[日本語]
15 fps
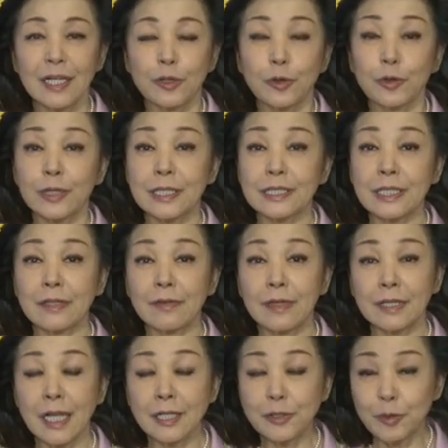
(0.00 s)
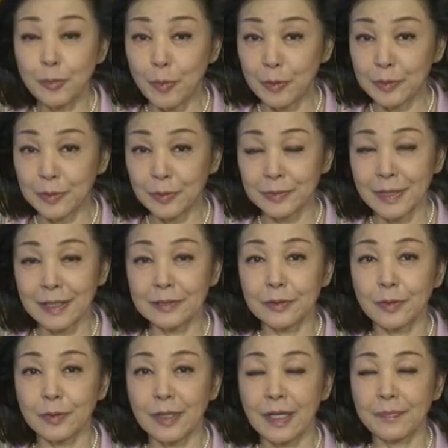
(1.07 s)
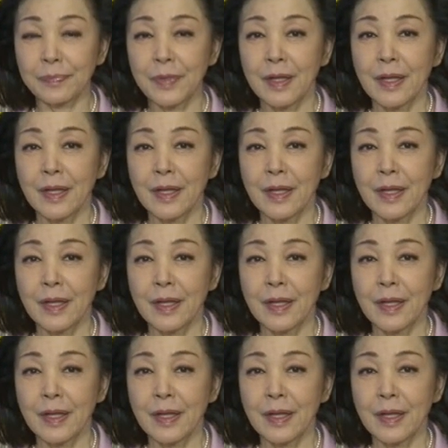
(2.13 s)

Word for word: 小池さんは何を目論んでいるのか